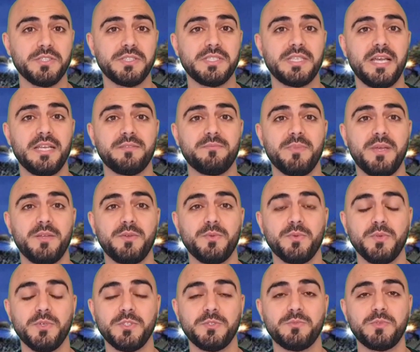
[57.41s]
الساعة 8
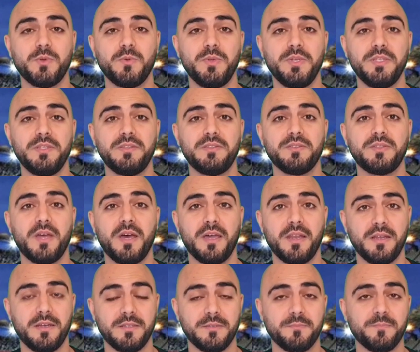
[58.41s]
ونص توقيت
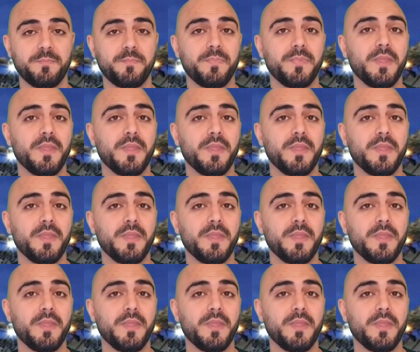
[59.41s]
طهران